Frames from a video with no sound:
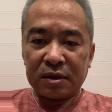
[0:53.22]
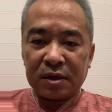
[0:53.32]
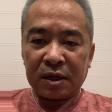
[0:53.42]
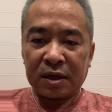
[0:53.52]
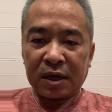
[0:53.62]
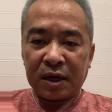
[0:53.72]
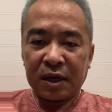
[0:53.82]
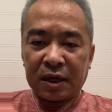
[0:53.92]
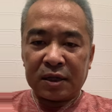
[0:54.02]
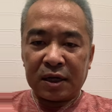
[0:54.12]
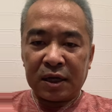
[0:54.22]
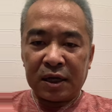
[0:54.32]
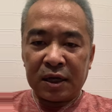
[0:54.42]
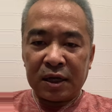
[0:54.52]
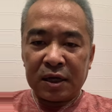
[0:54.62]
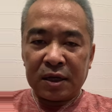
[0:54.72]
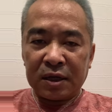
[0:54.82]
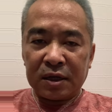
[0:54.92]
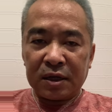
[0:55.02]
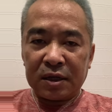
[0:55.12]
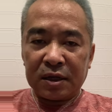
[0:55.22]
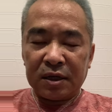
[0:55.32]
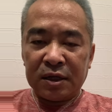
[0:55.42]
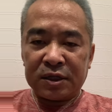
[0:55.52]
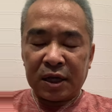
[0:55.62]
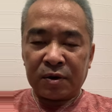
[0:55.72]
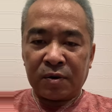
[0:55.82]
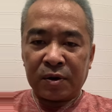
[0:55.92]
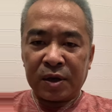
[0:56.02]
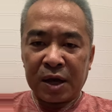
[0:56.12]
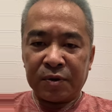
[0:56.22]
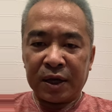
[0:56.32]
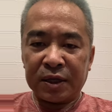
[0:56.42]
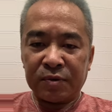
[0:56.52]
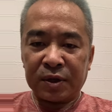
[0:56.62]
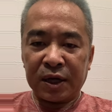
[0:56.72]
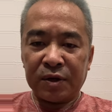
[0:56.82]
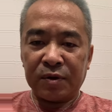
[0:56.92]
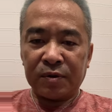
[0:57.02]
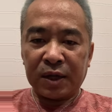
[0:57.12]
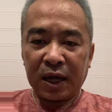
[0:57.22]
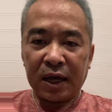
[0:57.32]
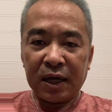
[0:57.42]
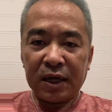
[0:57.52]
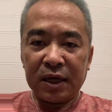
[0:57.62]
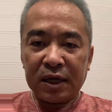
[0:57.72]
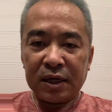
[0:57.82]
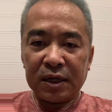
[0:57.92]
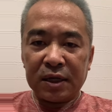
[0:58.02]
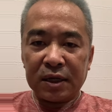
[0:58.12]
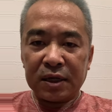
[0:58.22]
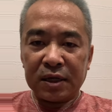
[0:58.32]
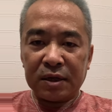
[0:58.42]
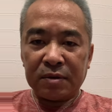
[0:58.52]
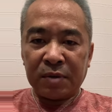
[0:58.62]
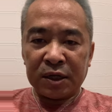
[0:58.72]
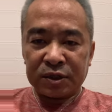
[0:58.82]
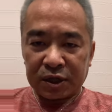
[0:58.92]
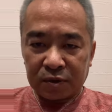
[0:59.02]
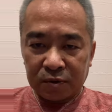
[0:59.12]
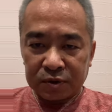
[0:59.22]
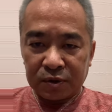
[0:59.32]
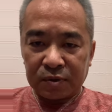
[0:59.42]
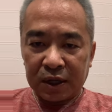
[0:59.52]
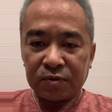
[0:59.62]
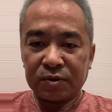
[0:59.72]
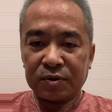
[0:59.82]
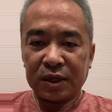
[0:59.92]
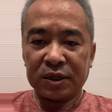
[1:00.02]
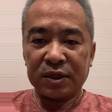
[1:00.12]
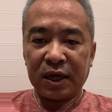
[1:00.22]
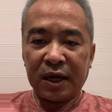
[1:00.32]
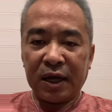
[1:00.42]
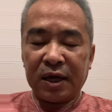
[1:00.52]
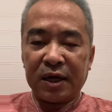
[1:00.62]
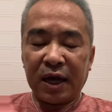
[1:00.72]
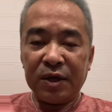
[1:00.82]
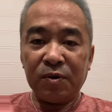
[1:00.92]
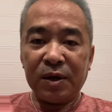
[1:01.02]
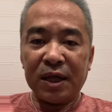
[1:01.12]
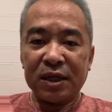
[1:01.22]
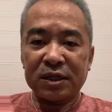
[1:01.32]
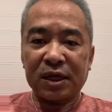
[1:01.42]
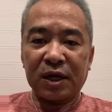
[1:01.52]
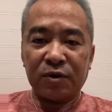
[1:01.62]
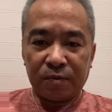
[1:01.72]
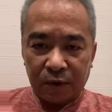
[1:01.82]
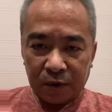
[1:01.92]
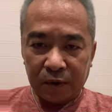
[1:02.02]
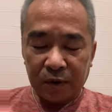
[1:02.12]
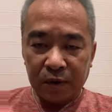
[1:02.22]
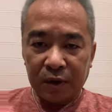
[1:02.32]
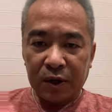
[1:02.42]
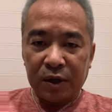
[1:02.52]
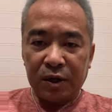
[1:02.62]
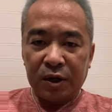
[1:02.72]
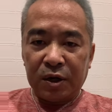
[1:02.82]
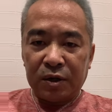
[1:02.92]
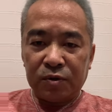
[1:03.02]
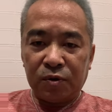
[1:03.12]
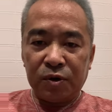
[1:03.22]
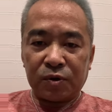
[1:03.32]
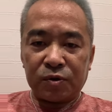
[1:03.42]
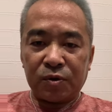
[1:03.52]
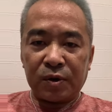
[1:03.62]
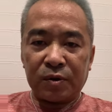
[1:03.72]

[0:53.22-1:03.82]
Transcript: 1回あたり2500円で受けれるので毎月こうするのがね、お得です。で、内容なんですけれども、どういうことを